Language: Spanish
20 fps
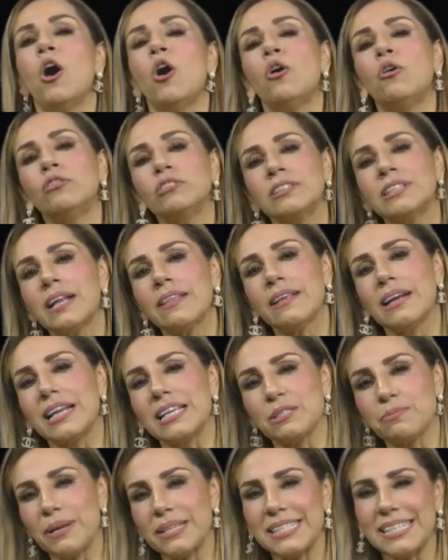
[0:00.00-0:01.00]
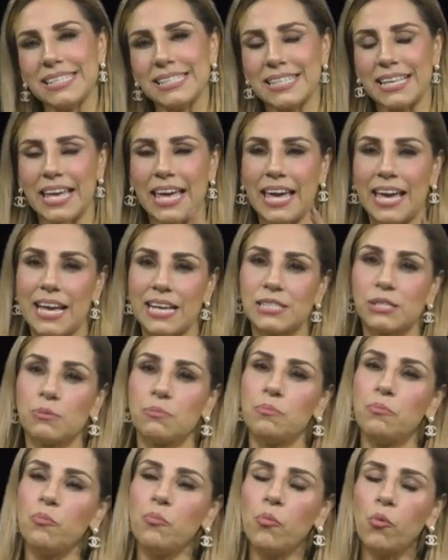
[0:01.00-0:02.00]
Otra de las bases que es
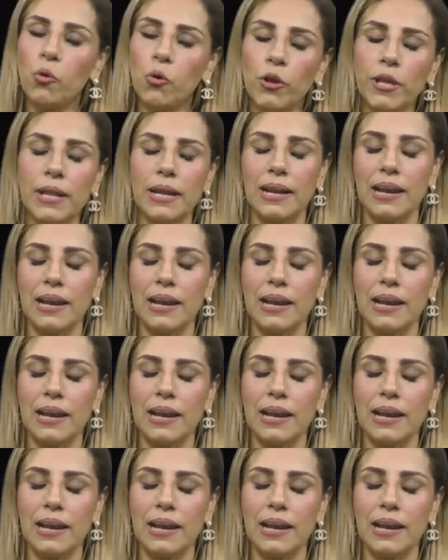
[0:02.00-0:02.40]
muy,